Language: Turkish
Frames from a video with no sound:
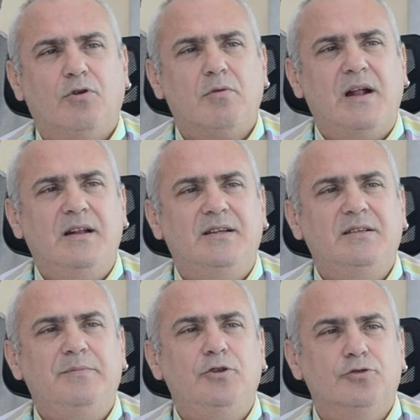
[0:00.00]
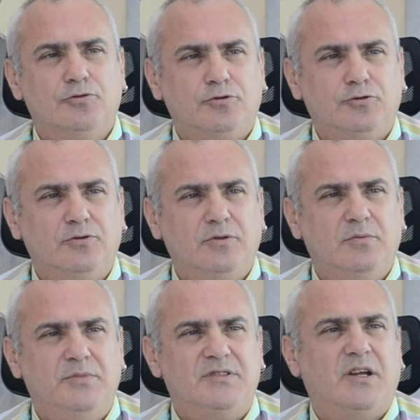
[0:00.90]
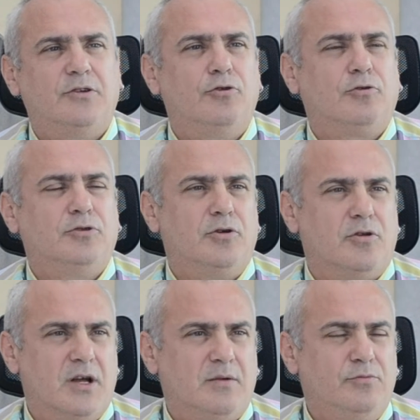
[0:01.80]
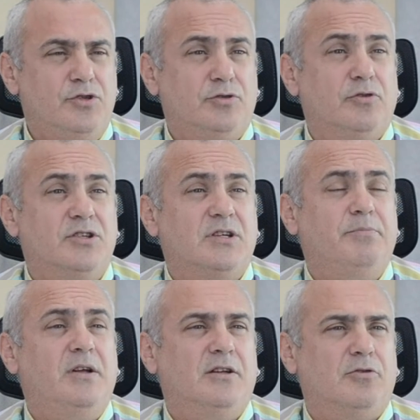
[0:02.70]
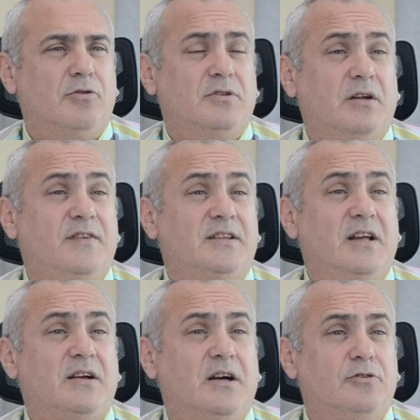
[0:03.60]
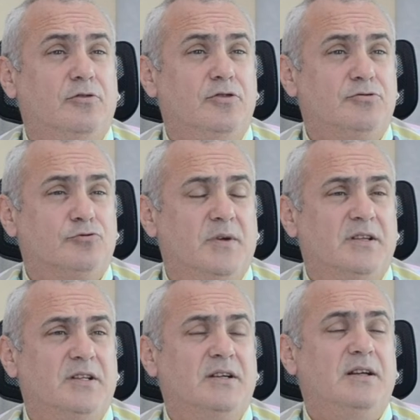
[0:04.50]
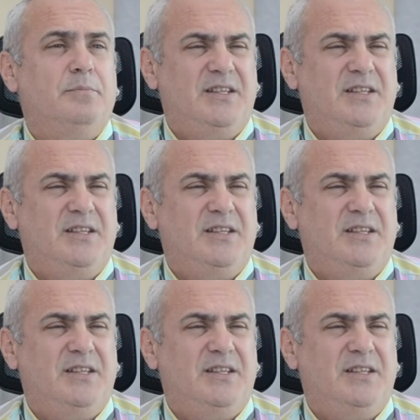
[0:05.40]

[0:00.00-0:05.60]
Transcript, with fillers: normallerini biliyoruz. Biz radyologlar olarak bu işte uğraşan perinatologlar, fetal kardiyoloji uzmanları,